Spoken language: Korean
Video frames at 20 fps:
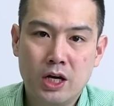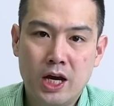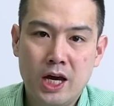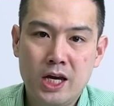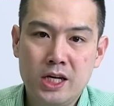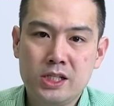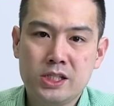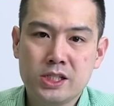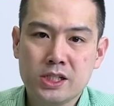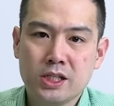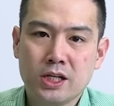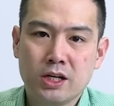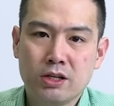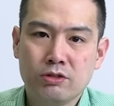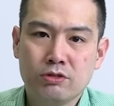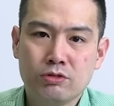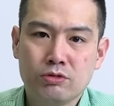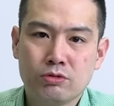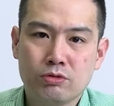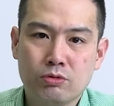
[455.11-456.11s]

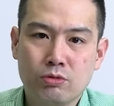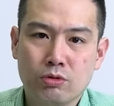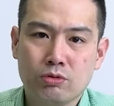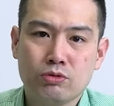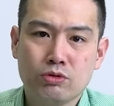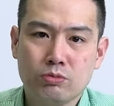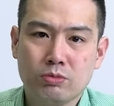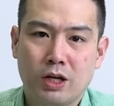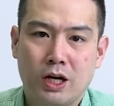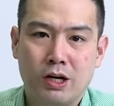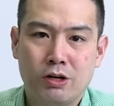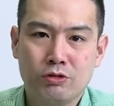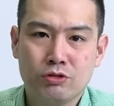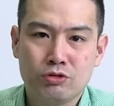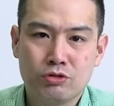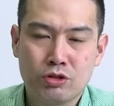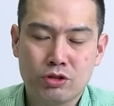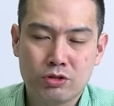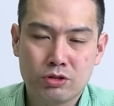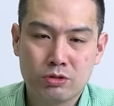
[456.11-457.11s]
에이징랜드도 꼭 좀
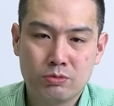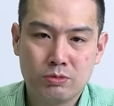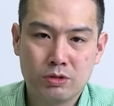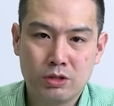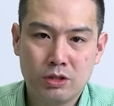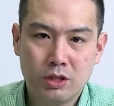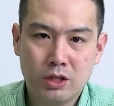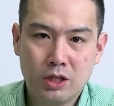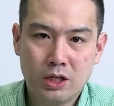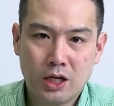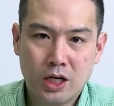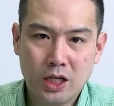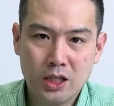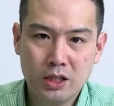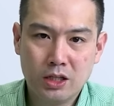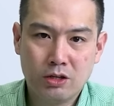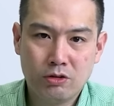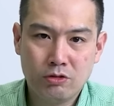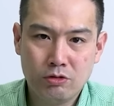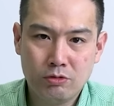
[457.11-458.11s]
다뤄주셨으면
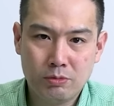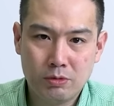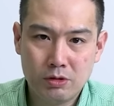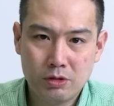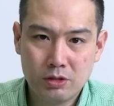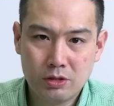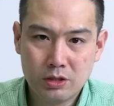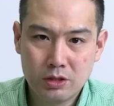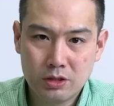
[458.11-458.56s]
한다고